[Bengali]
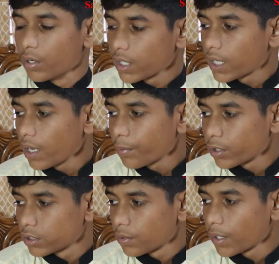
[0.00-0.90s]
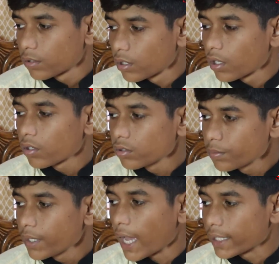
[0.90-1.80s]
পরীক্ষার প্রশ্নপত্র যখন
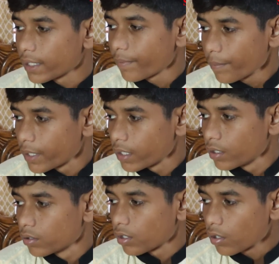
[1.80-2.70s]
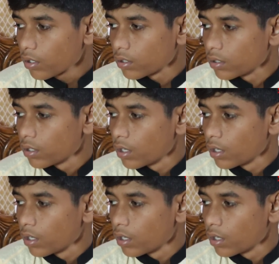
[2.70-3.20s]
তুমি হাতে পাবে তখন